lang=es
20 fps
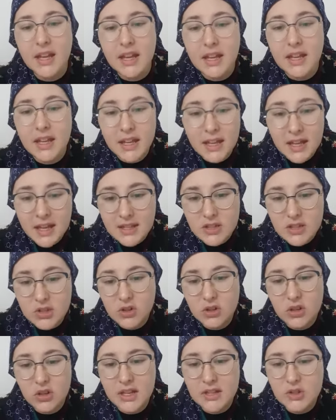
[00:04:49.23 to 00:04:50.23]
Y
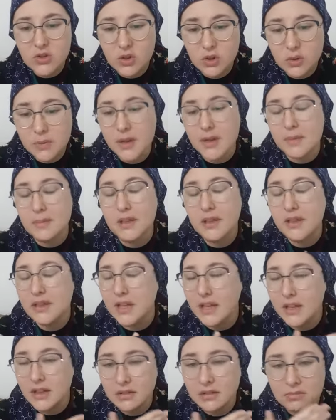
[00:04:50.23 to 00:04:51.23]
eso es
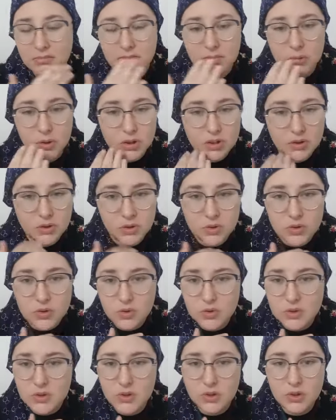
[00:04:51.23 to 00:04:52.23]
obviamente poniéndonos
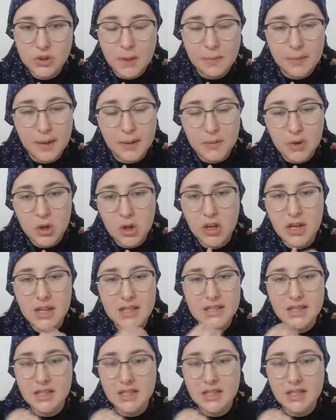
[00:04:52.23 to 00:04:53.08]
nuestro tapabocas,